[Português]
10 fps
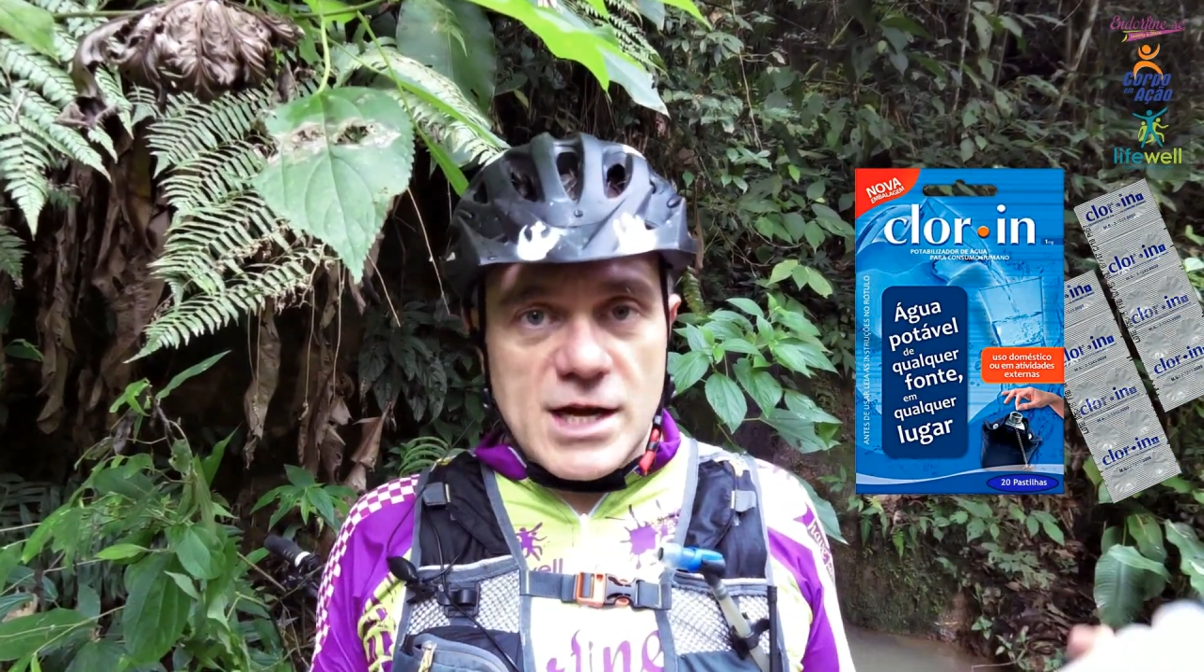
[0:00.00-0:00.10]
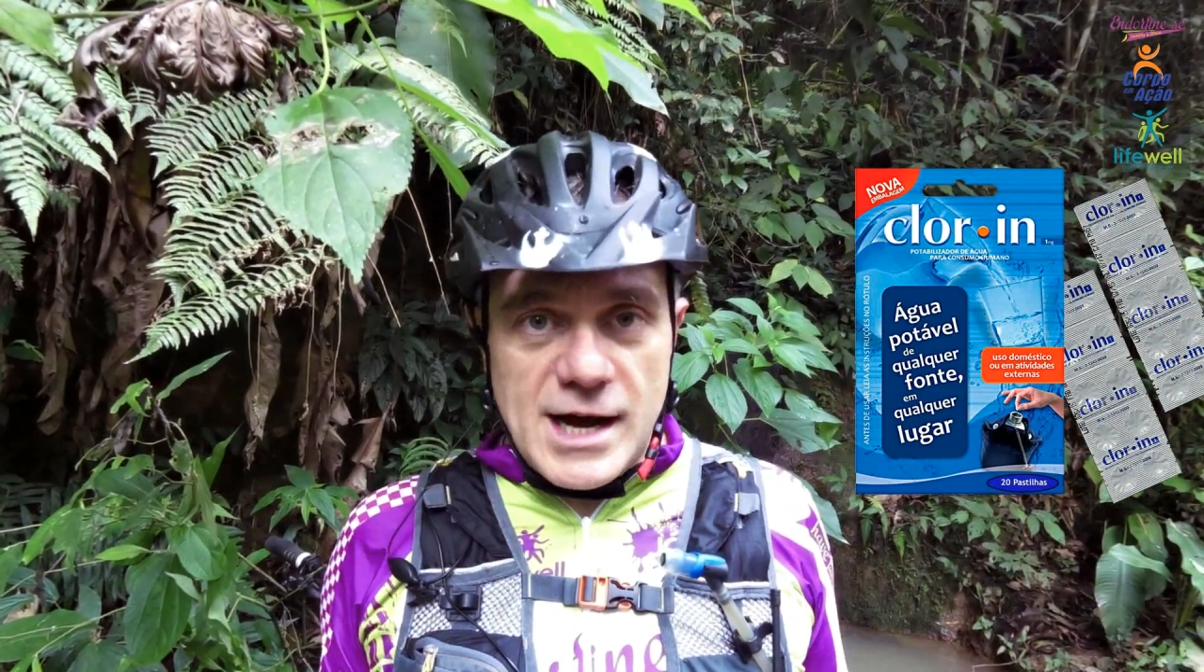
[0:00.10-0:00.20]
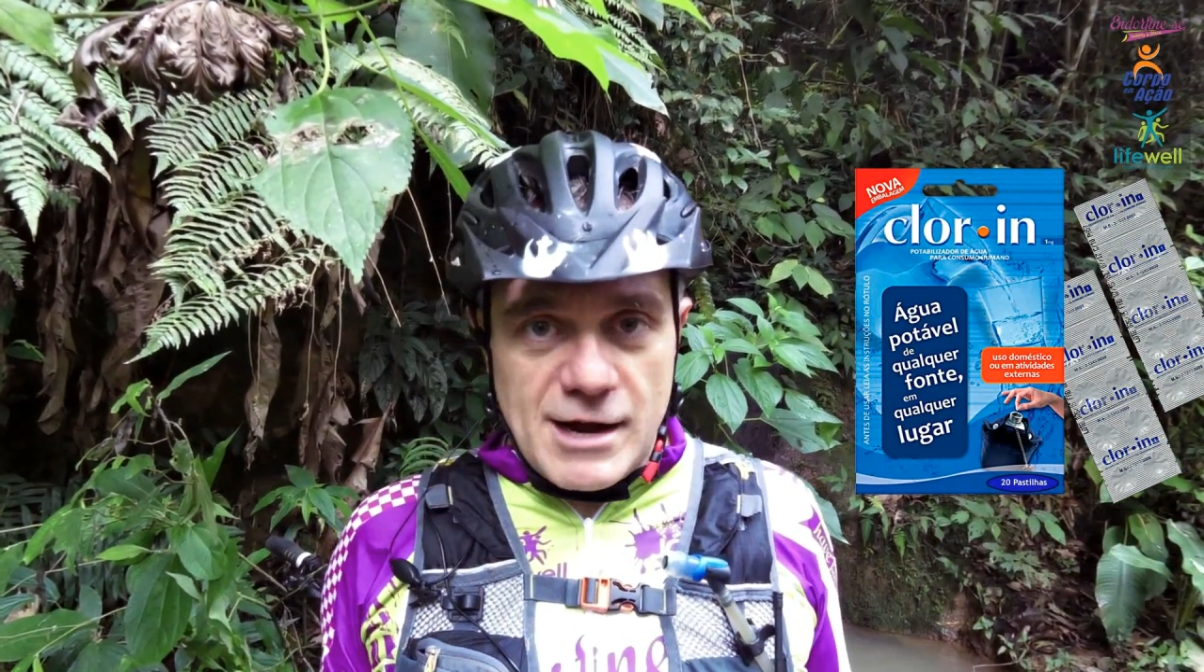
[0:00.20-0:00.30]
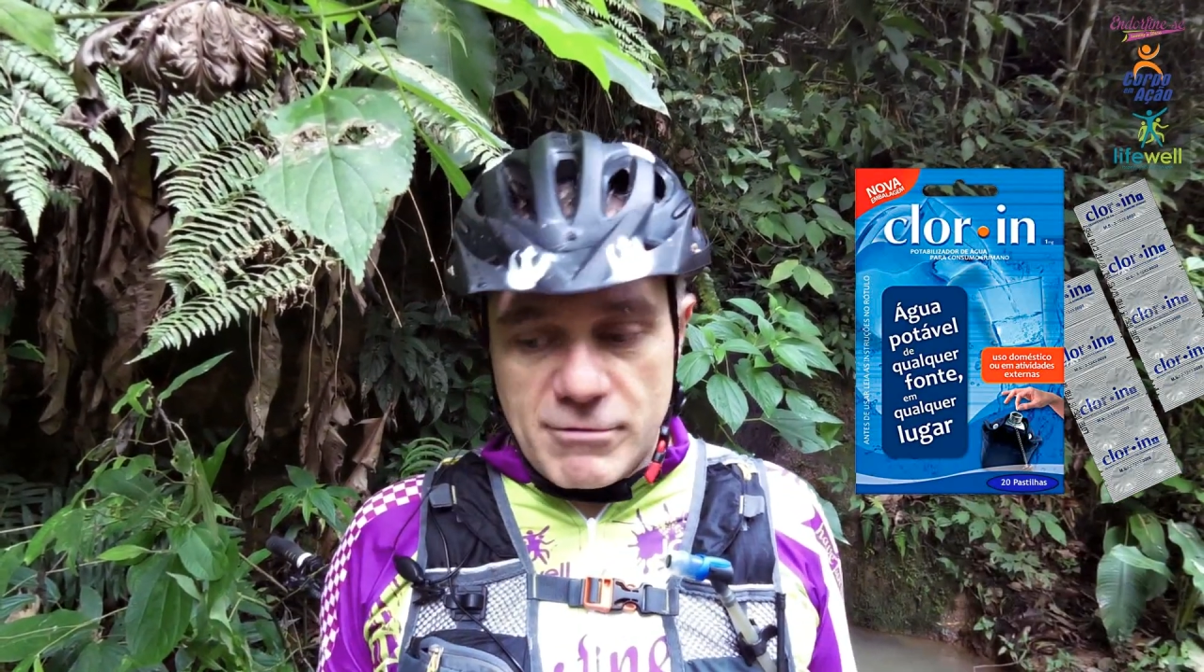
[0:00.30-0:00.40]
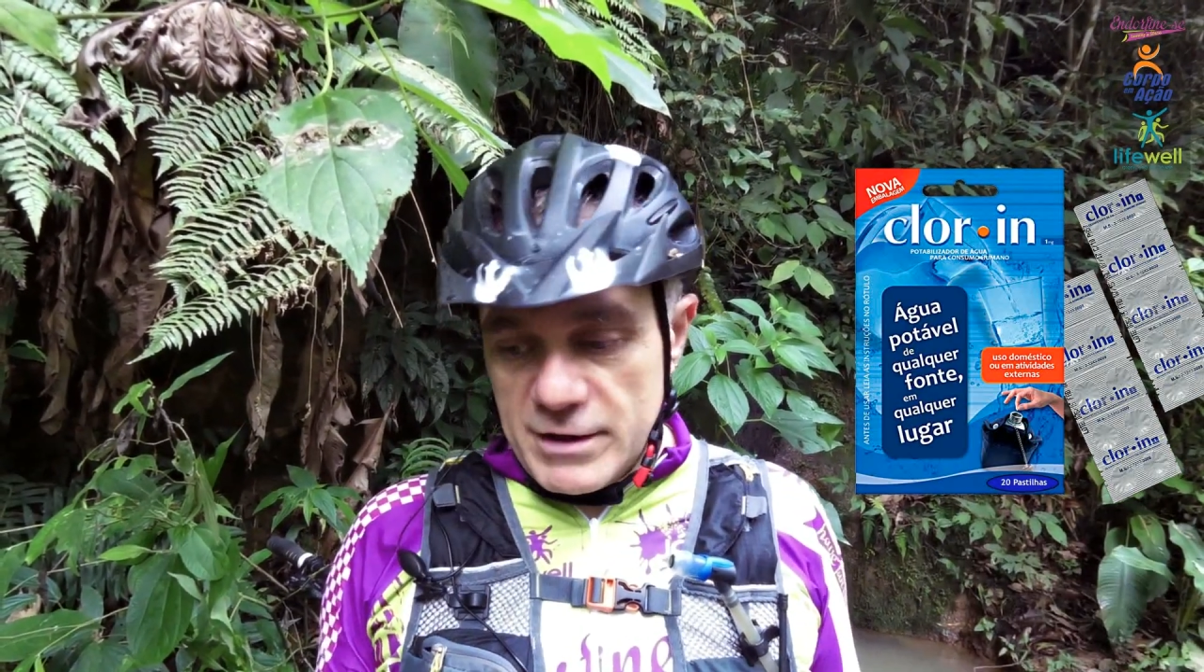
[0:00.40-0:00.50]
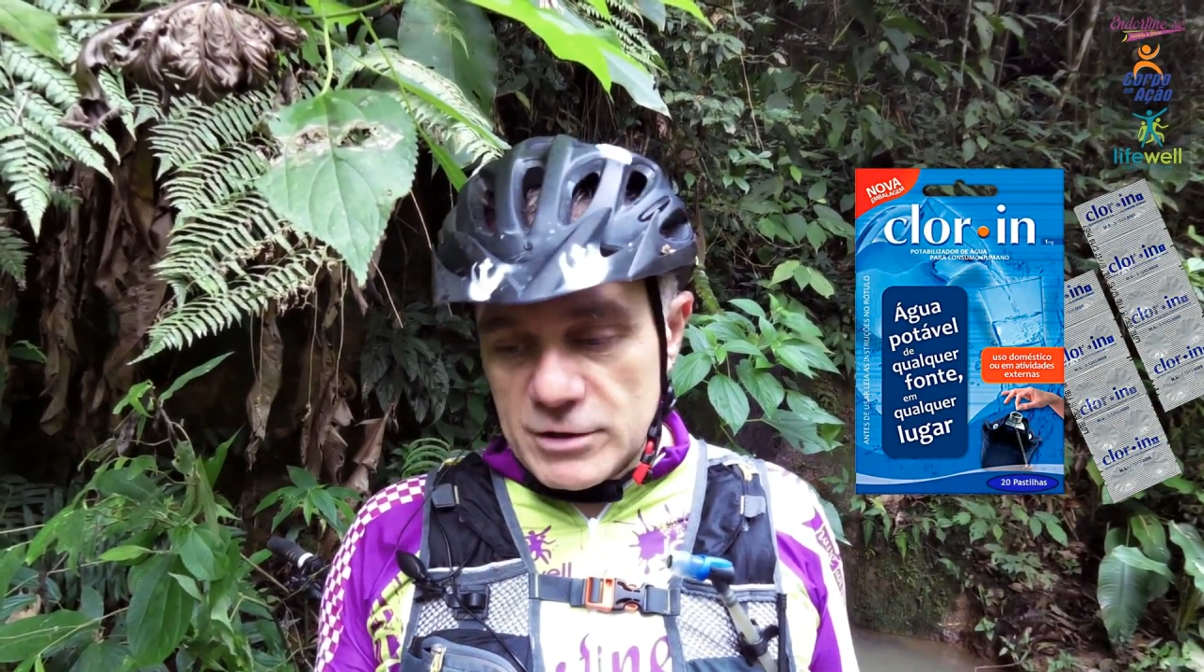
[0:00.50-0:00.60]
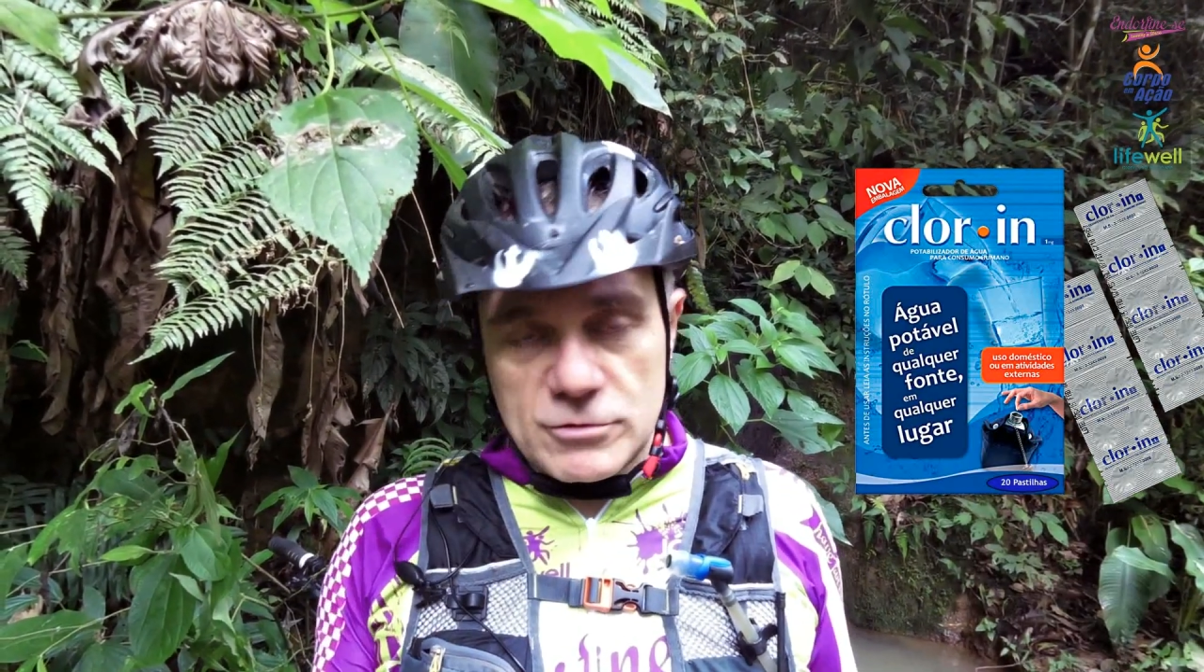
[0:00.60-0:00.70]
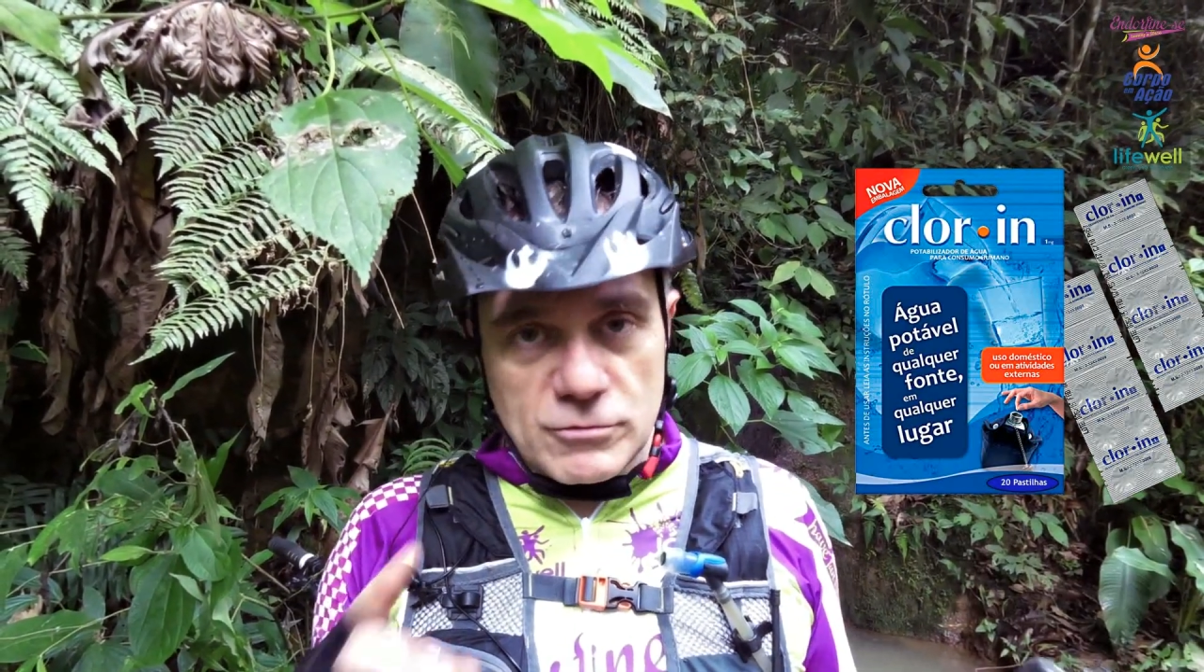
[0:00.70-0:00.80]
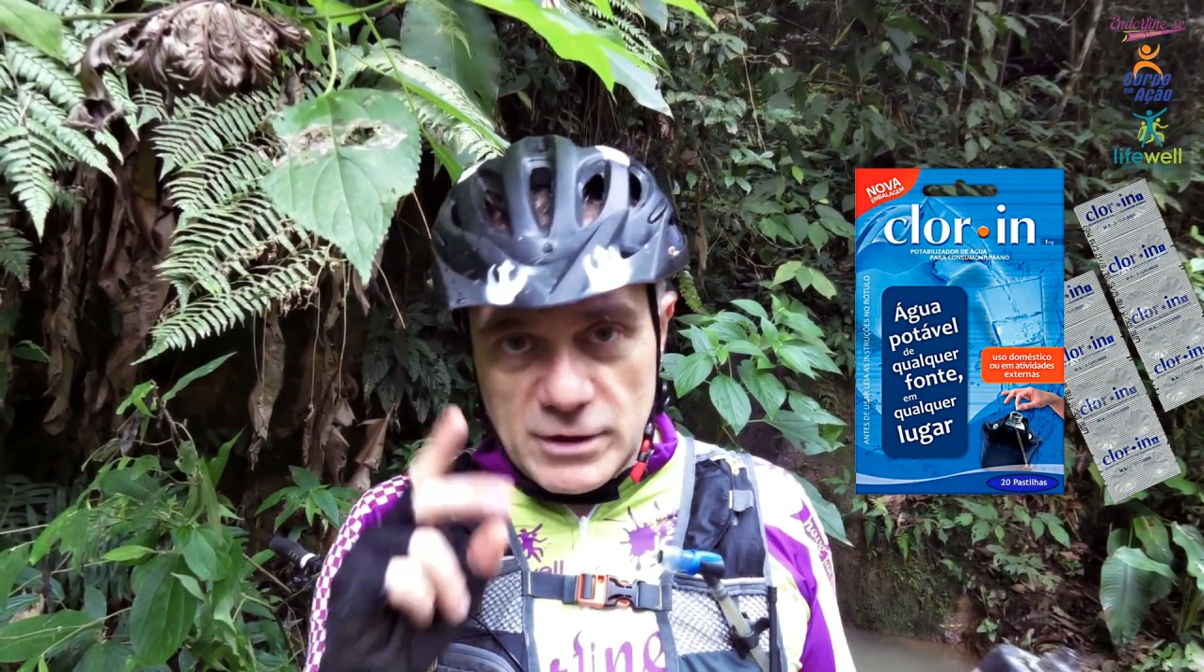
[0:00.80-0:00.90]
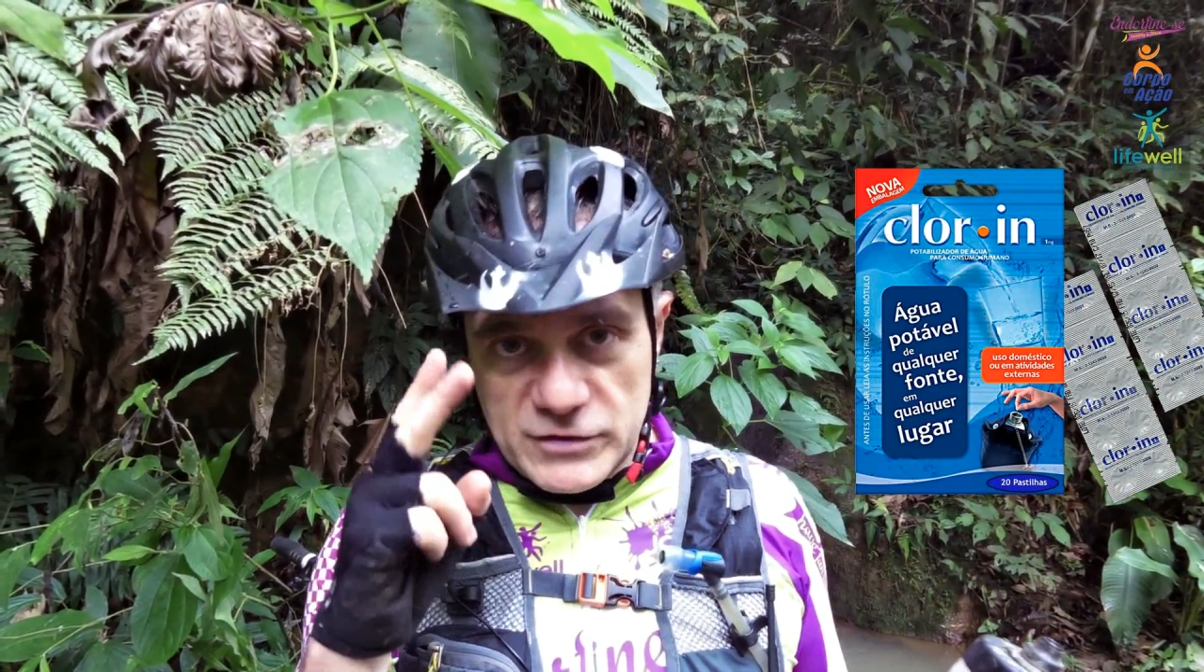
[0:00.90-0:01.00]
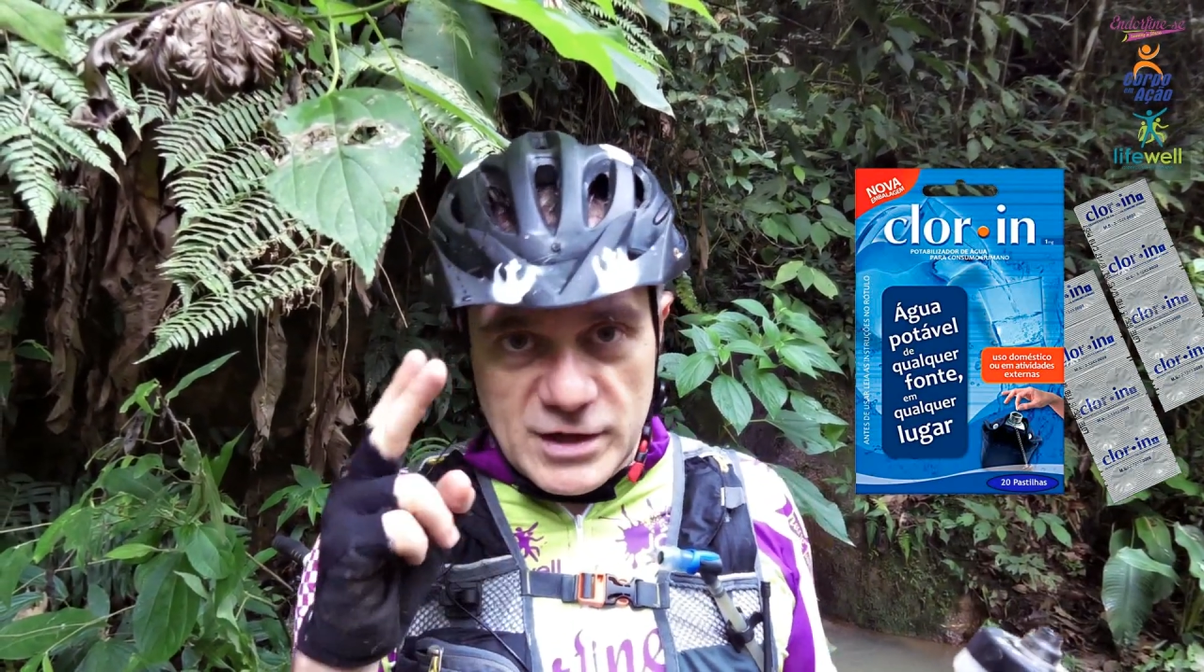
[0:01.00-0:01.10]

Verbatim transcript: água e duas